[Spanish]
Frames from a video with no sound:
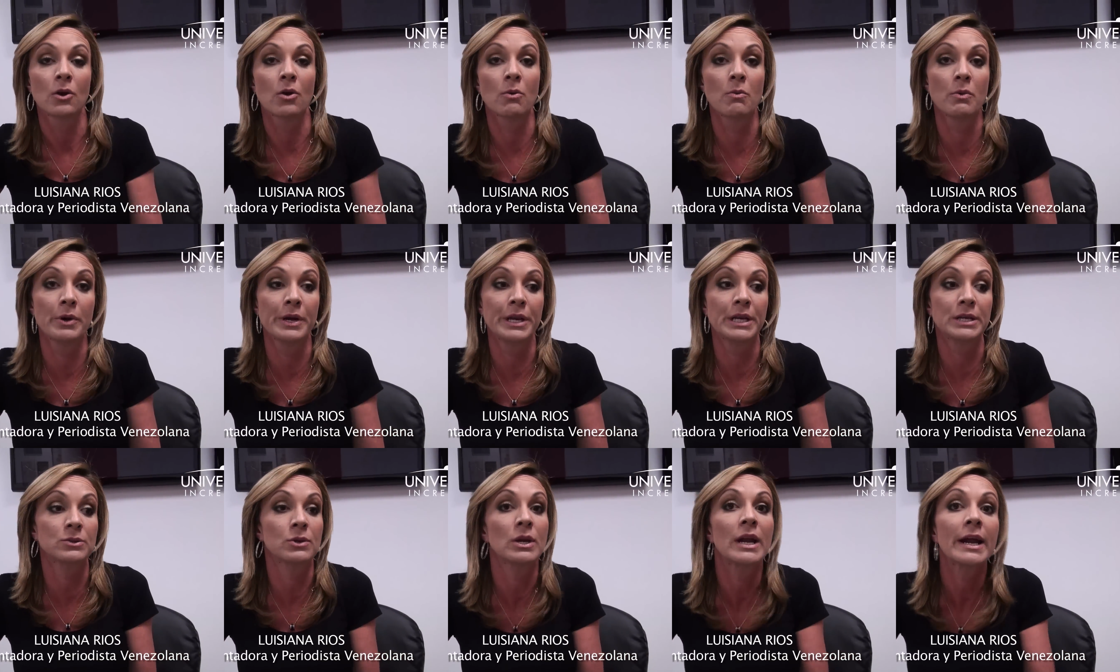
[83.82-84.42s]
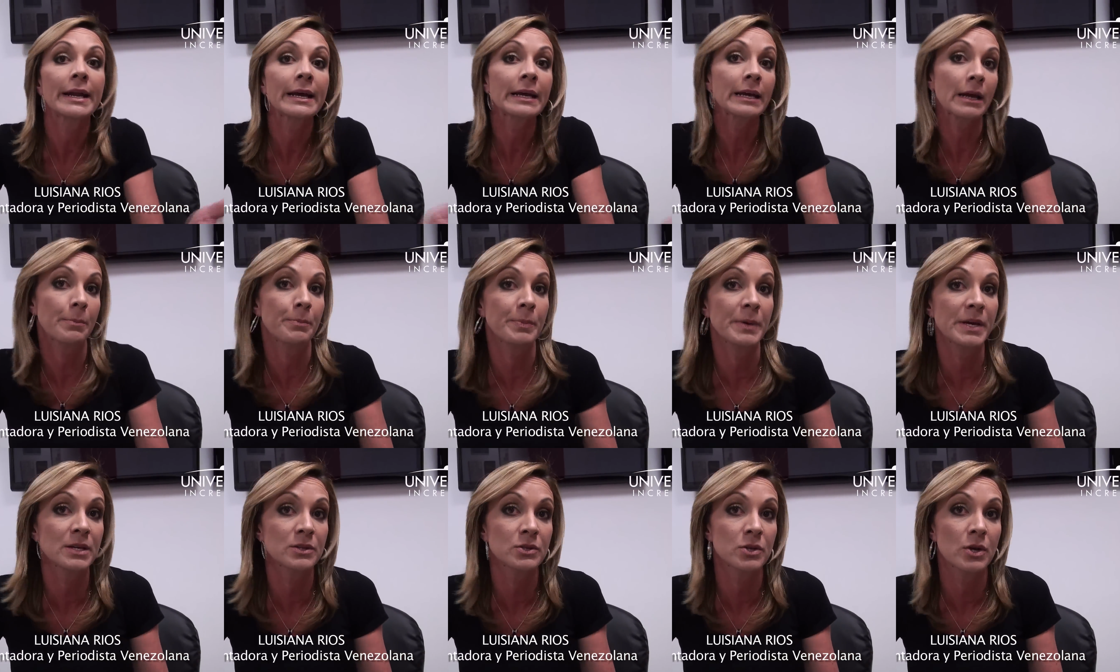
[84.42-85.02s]
Como venezolana, ¿qué
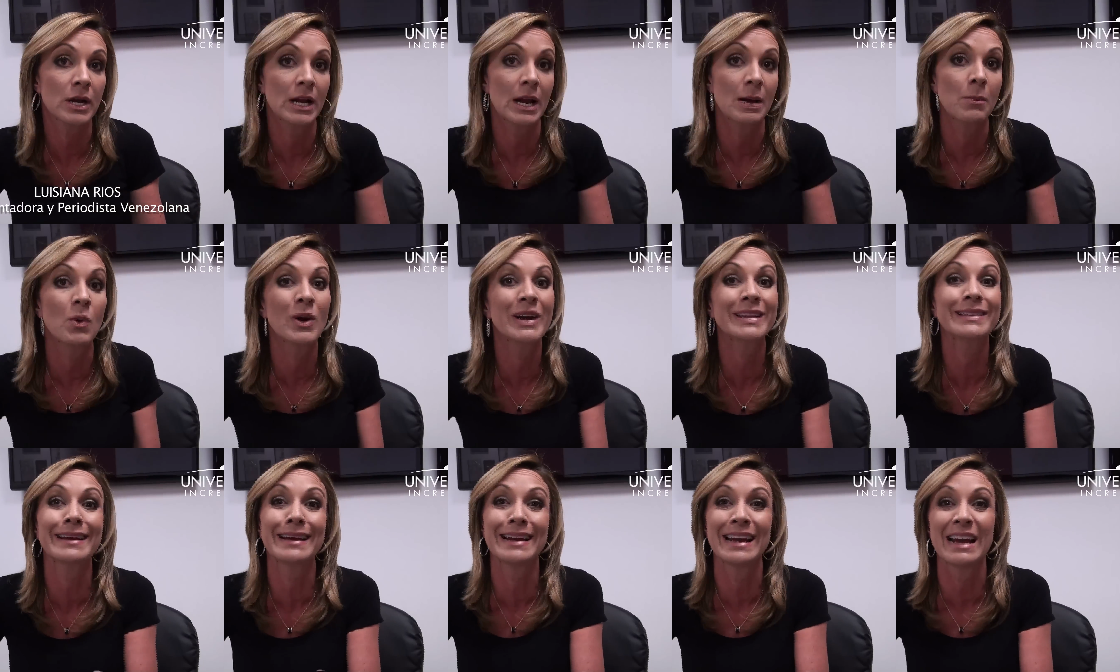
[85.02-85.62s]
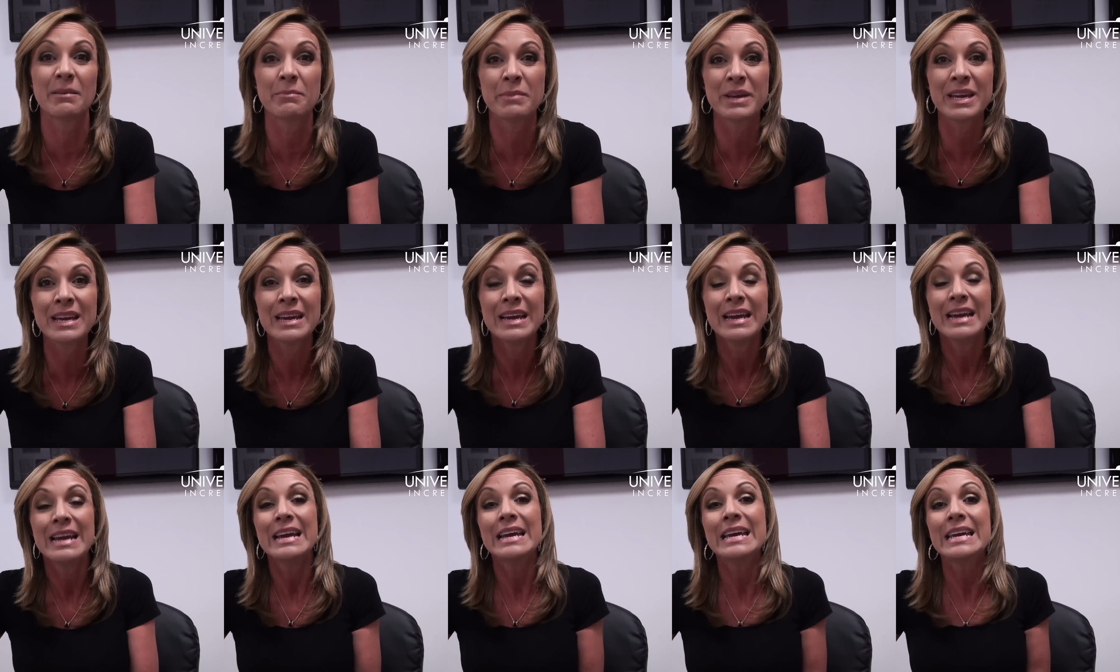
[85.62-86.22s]
pienso de la muerte de la
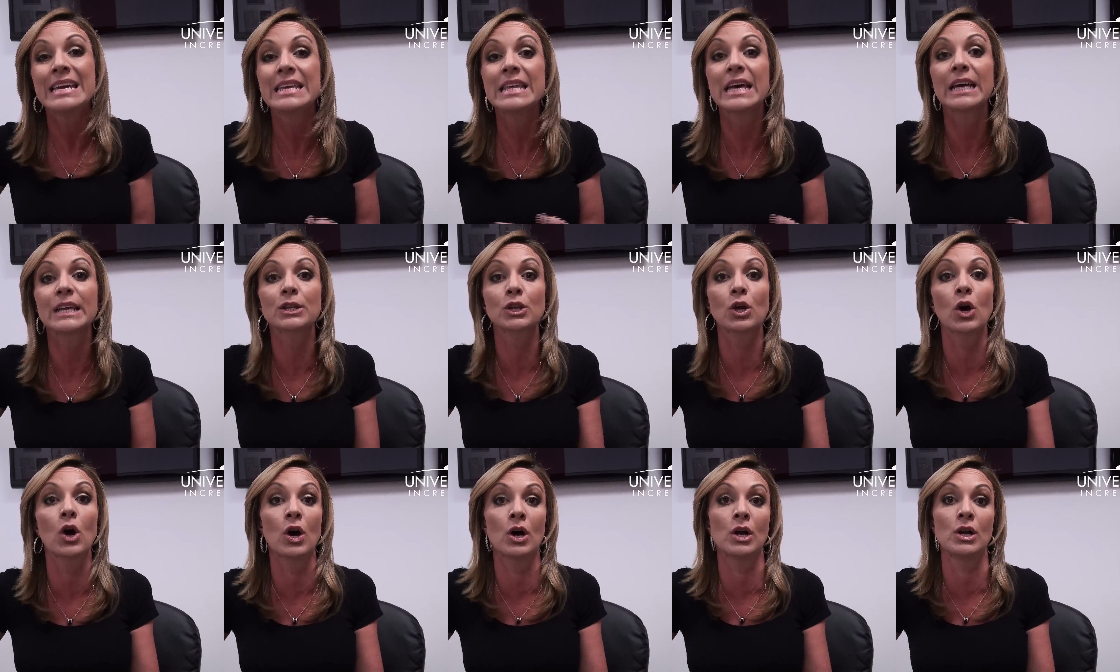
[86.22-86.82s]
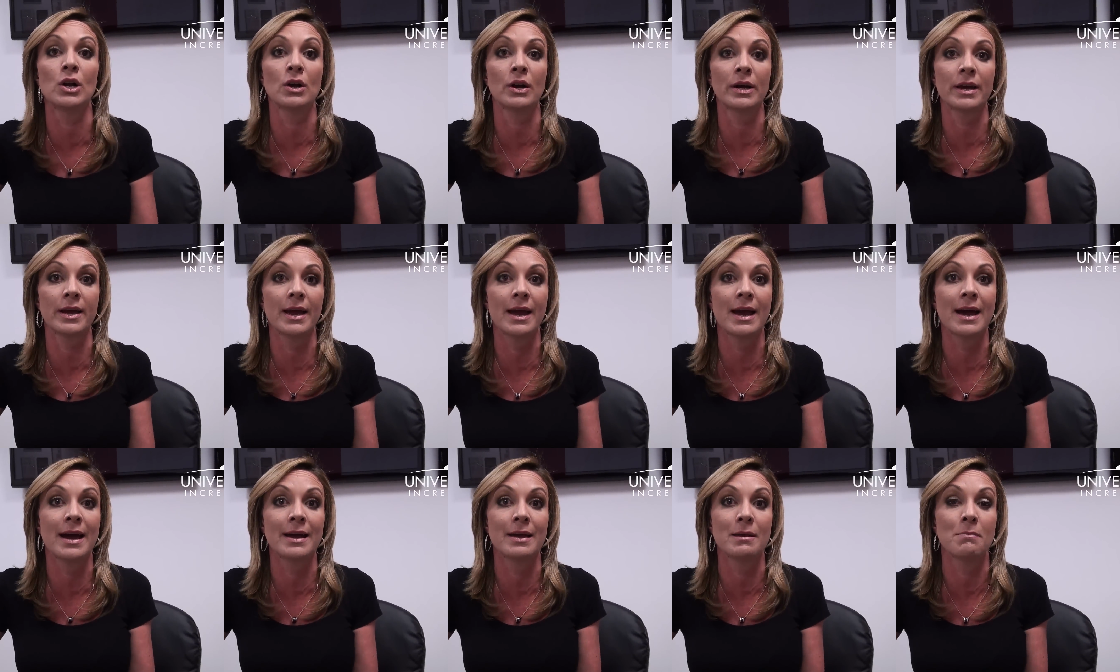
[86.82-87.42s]
MI y de todos los
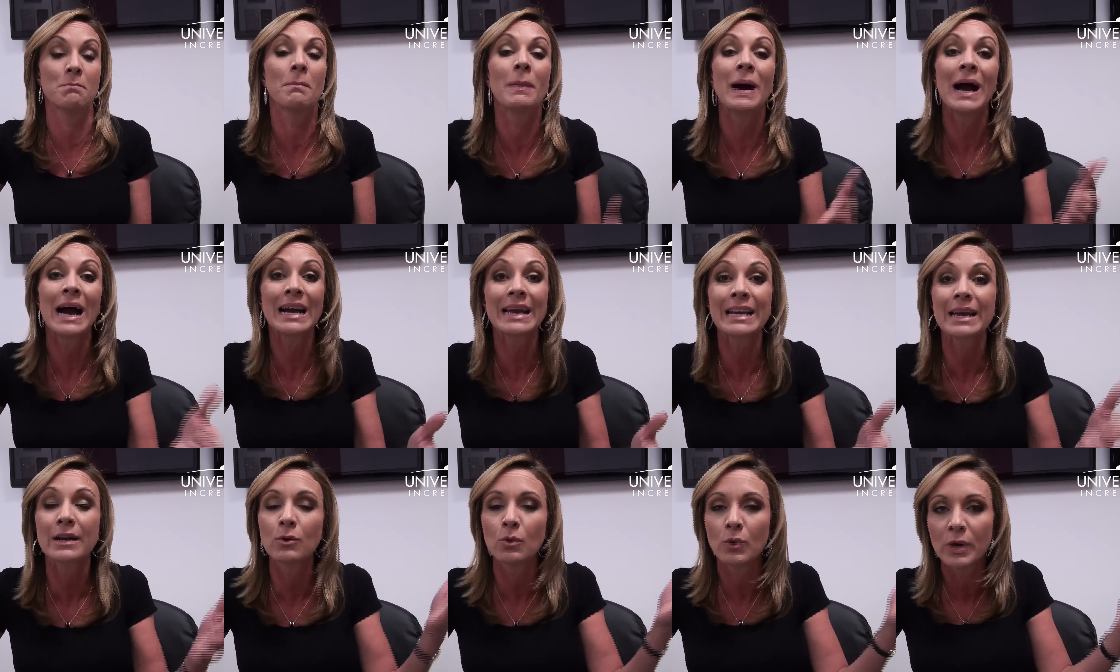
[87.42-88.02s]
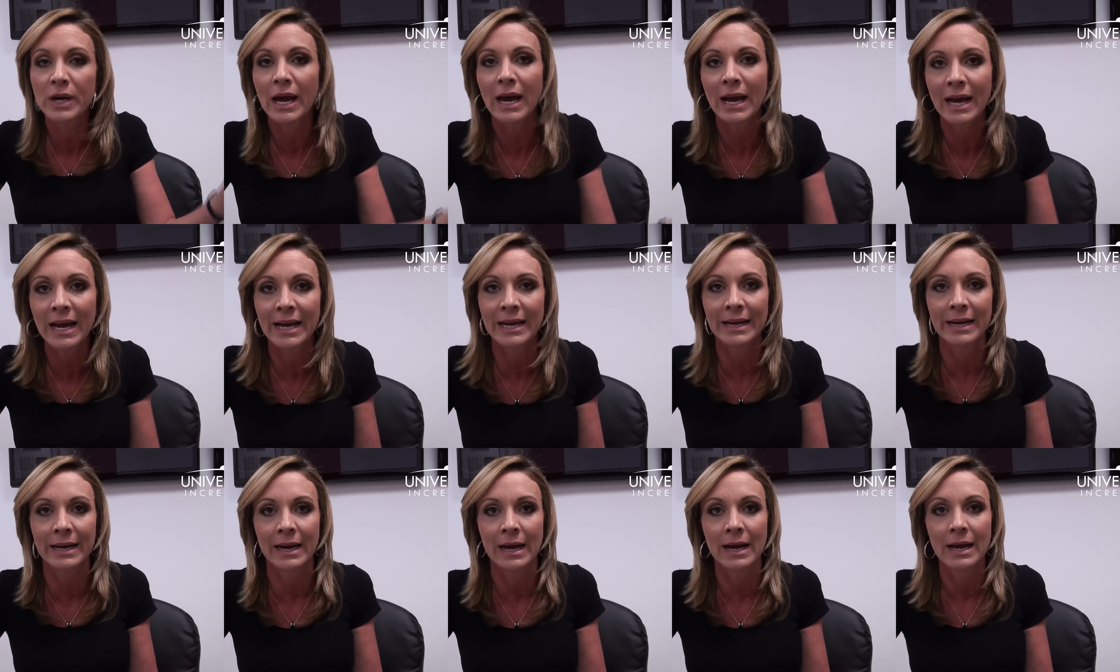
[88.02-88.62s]
que hay, más que en una
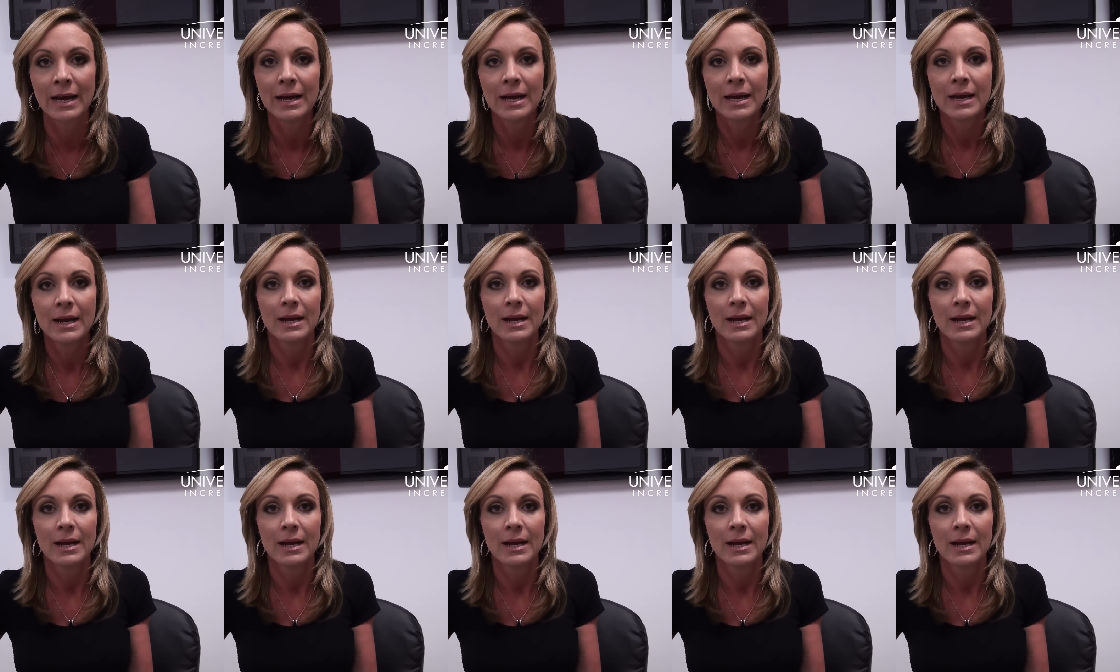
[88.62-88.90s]
guerra?